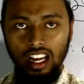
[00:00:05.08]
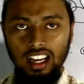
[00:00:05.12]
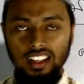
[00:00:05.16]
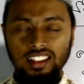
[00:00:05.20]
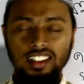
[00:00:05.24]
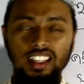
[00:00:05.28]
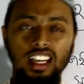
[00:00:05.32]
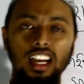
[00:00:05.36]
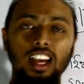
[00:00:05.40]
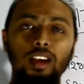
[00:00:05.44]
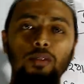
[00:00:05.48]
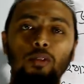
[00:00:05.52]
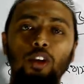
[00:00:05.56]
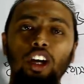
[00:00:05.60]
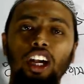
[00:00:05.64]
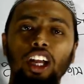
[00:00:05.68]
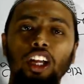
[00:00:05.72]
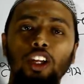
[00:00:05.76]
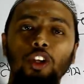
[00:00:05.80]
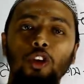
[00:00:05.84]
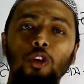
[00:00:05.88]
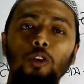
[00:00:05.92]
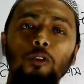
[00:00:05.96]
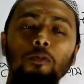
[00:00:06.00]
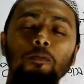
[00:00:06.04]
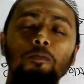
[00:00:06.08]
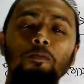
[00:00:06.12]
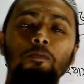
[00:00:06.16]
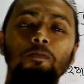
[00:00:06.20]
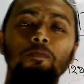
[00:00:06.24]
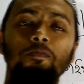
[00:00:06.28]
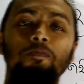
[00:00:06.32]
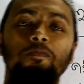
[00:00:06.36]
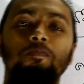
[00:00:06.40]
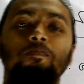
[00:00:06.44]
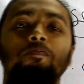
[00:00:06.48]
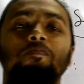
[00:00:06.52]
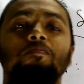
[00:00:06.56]
আসসালামু আলাইকুম
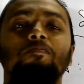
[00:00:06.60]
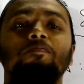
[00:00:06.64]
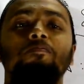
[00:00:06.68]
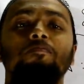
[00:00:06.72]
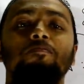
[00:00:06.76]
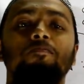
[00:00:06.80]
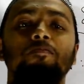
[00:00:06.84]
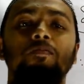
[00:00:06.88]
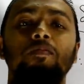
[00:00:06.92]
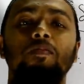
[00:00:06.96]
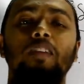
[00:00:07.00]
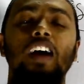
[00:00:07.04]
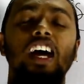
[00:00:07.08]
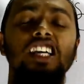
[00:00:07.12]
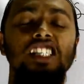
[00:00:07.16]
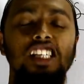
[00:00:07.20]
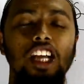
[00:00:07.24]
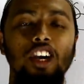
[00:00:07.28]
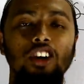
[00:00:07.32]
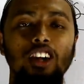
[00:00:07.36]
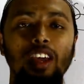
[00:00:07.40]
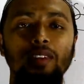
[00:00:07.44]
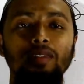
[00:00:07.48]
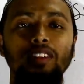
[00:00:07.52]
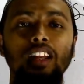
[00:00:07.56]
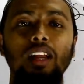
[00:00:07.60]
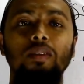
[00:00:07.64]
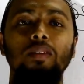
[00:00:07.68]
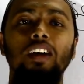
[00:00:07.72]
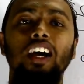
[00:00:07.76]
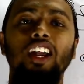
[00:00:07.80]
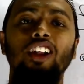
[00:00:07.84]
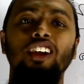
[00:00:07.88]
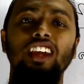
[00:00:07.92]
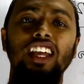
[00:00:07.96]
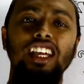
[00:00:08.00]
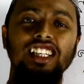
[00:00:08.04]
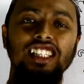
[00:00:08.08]
আশা করি আপনারা
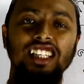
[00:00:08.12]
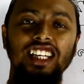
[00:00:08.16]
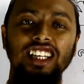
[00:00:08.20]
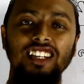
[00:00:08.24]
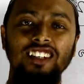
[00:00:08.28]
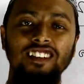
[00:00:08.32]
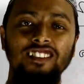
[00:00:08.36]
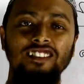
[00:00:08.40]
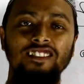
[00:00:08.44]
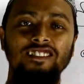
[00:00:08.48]
ভালোই আছেন